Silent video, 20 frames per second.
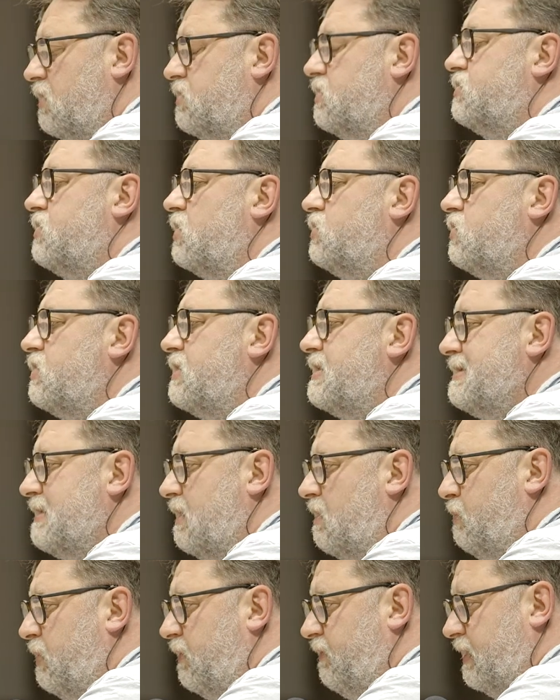No co to jest za
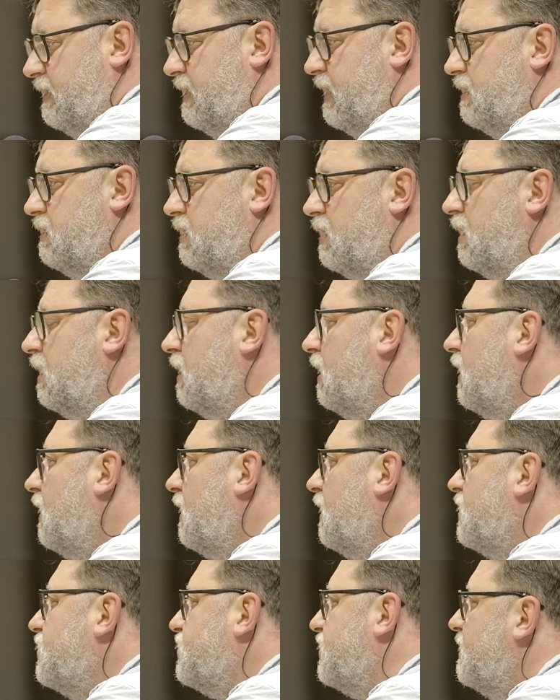opowiadanie,
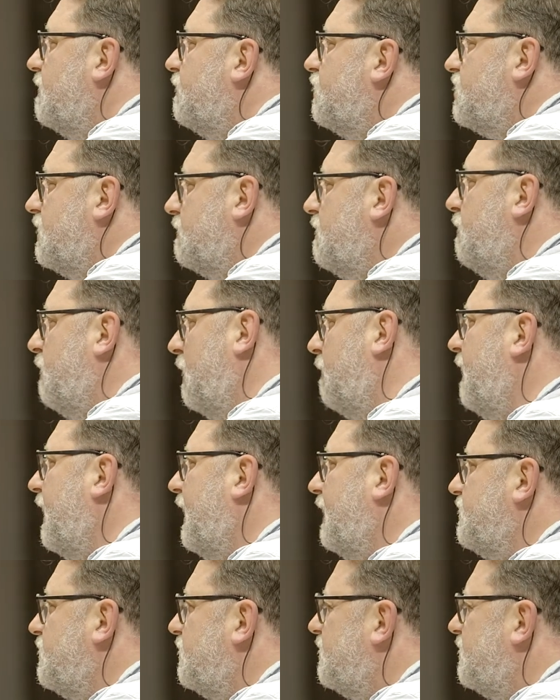że nie możemy pomagać,